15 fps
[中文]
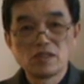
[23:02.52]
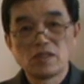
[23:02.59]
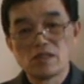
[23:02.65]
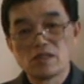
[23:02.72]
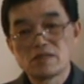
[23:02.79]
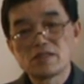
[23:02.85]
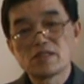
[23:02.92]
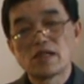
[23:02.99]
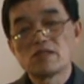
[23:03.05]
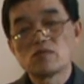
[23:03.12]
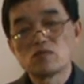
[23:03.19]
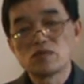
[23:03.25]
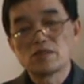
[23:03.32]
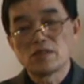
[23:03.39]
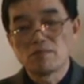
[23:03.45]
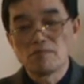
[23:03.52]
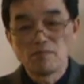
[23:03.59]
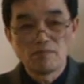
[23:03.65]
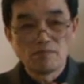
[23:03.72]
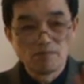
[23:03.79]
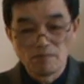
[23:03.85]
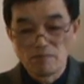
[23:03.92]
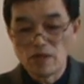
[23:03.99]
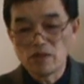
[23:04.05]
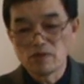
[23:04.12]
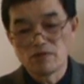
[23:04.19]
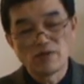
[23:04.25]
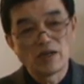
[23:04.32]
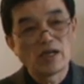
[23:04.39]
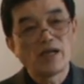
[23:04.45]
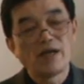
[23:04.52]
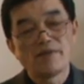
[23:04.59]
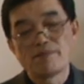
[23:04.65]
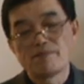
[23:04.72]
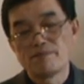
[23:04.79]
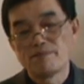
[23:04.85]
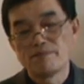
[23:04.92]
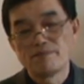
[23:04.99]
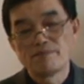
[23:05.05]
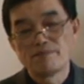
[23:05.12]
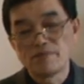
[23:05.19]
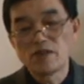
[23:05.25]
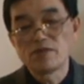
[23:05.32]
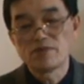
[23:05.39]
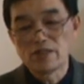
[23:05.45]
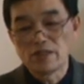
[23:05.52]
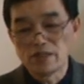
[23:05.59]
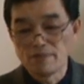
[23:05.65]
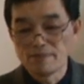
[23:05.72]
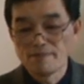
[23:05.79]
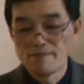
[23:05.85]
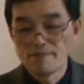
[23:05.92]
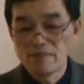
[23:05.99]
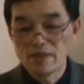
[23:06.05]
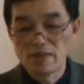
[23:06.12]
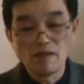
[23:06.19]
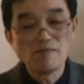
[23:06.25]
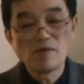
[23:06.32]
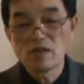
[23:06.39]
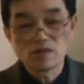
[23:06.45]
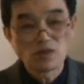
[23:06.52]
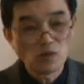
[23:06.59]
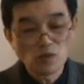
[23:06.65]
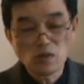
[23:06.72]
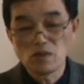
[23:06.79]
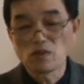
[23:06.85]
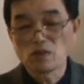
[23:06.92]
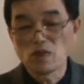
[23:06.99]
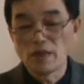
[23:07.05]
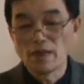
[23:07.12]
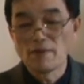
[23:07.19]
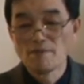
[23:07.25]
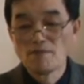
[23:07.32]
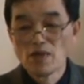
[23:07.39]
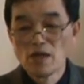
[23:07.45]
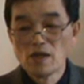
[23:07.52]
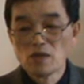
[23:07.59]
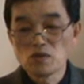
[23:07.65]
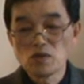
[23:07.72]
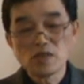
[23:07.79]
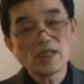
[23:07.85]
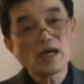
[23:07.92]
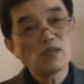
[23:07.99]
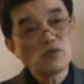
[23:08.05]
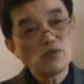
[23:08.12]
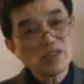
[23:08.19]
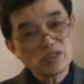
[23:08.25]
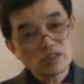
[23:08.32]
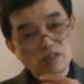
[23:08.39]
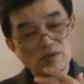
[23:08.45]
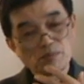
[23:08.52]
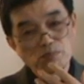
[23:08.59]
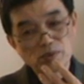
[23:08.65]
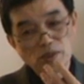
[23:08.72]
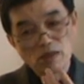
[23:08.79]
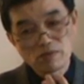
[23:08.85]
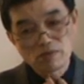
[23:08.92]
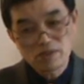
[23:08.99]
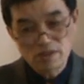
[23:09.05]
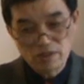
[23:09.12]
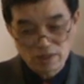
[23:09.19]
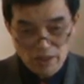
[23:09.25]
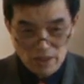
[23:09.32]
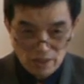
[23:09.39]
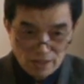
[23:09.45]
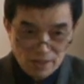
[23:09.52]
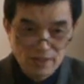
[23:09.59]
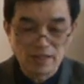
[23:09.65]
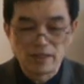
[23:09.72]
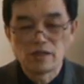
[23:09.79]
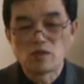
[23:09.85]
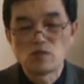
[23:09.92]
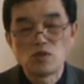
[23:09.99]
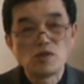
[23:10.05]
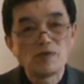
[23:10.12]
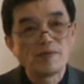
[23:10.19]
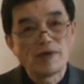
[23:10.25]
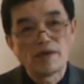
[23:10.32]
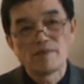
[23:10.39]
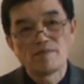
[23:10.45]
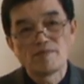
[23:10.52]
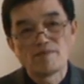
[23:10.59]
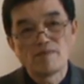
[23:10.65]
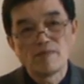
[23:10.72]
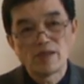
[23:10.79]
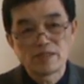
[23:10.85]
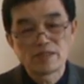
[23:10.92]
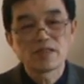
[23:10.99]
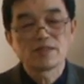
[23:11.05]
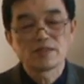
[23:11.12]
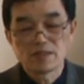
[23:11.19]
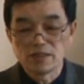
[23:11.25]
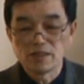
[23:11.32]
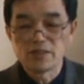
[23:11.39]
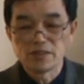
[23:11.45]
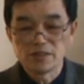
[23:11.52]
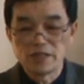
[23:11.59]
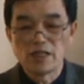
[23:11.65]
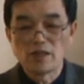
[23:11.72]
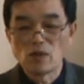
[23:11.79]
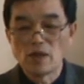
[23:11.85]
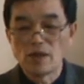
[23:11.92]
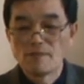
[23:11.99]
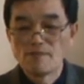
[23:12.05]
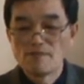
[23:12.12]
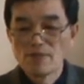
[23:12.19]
体自然的物性没有分开，没有分离，人没有抽离出来，所以他意识不到自己和自然的区别啊。这个时候时间段，